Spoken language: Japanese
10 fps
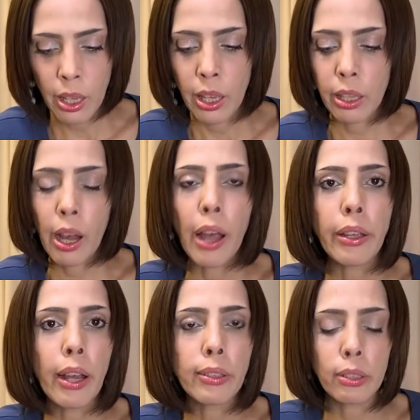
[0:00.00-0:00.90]
え
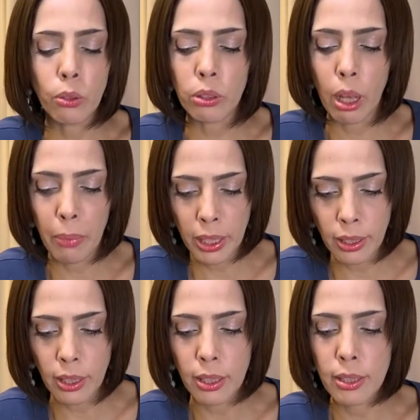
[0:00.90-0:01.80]
開発のため
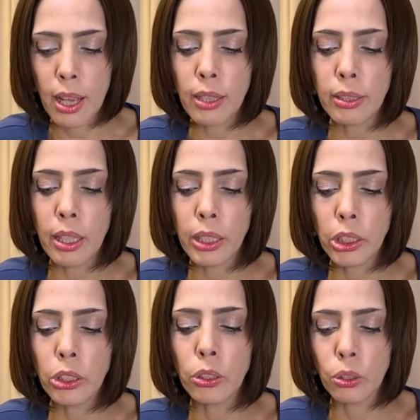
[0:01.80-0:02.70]
に財政
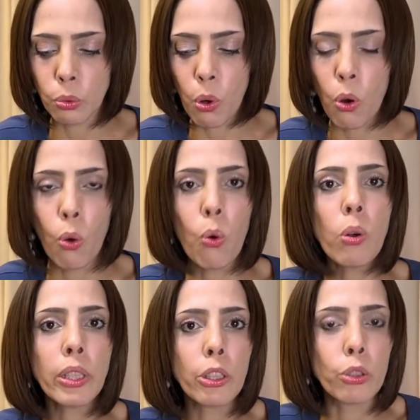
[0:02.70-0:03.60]
支出を
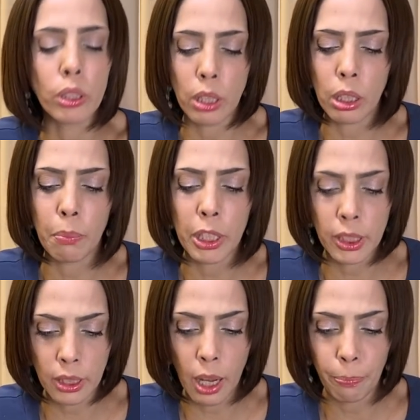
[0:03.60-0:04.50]
大きくしてきま
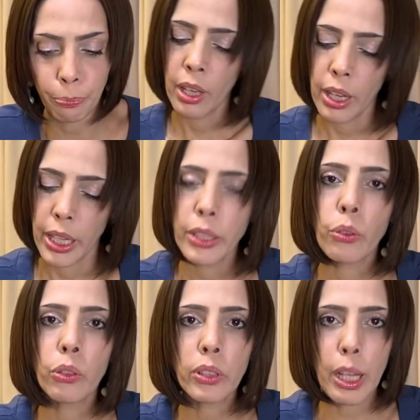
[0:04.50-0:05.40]
した。えそ
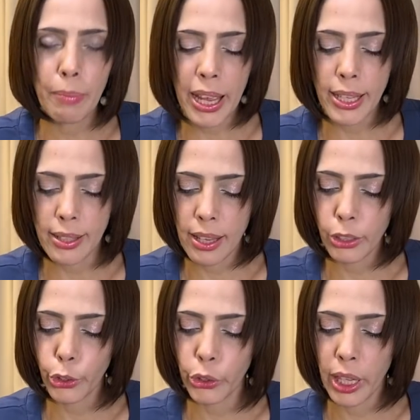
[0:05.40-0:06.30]
のため
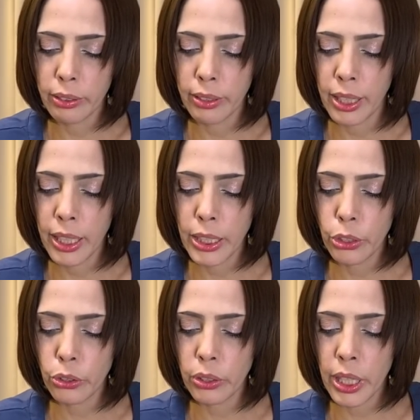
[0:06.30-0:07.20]

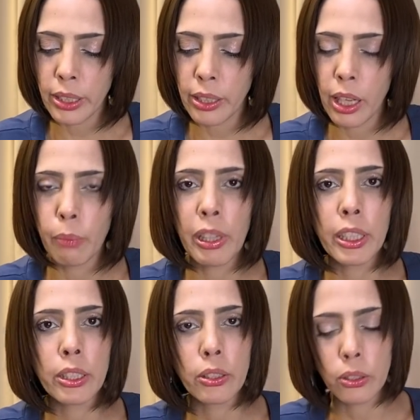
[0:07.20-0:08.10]
1970年代ま
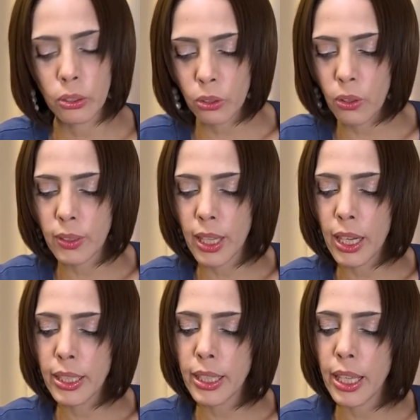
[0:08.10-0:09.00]
でずっと
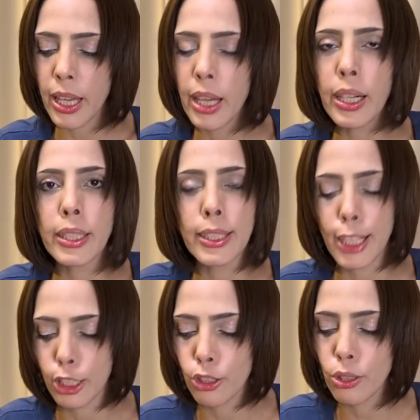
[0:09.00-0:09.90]
財政赤字
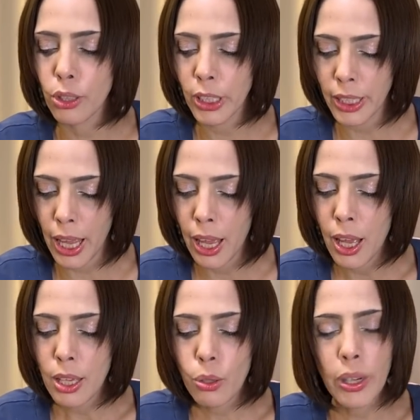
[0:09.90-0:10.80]
が続いて、
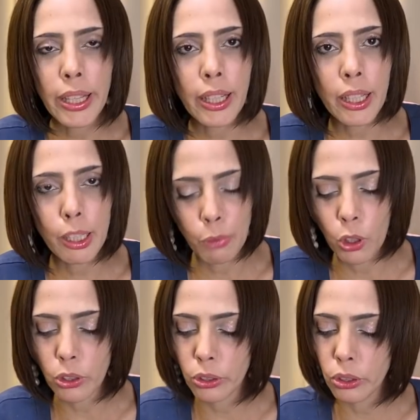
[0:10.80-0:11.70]
それから
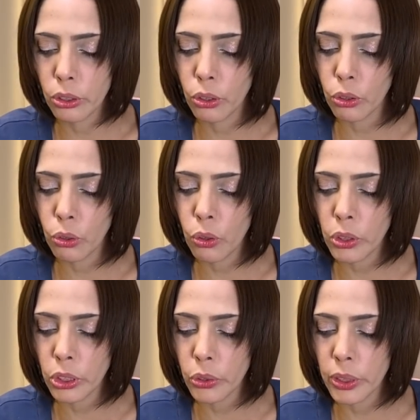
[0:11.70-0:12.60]
もずっと投
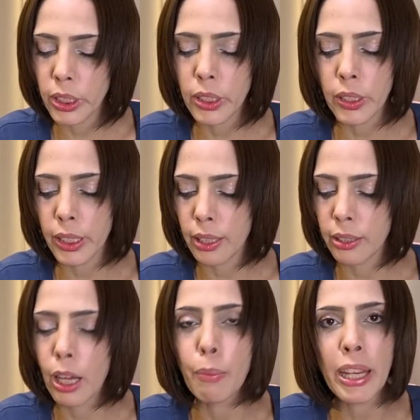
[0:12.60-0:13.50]
資をしすぎた
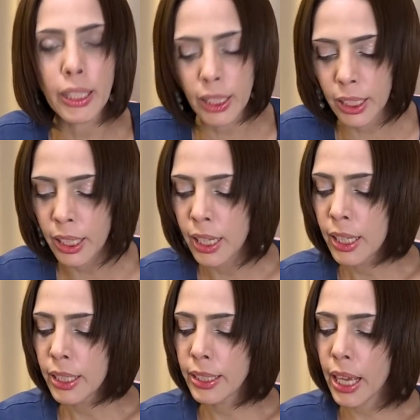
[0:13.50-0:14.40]
ために
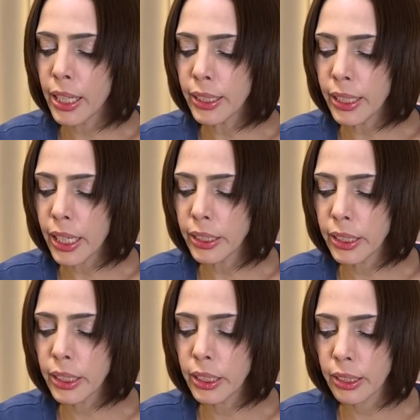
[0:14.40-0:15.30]
財政
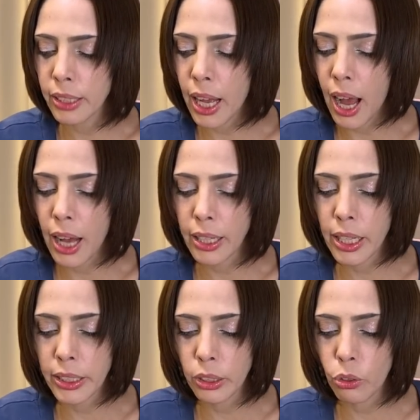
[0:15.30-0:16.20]
支出が
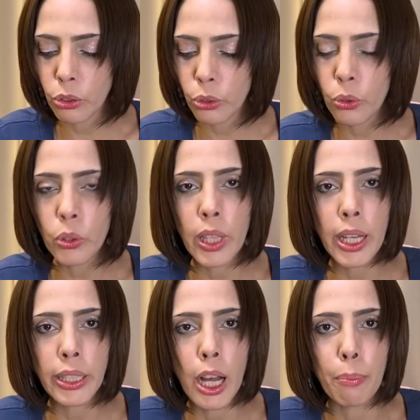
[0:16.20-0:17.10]
赤字の状
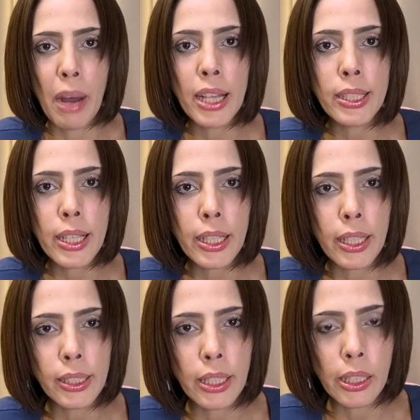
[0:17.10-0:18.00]
態が慢性
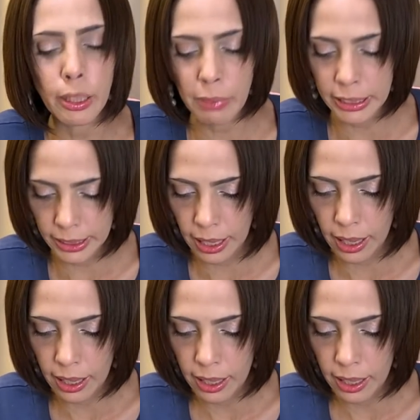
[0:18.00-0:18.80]
化していきました。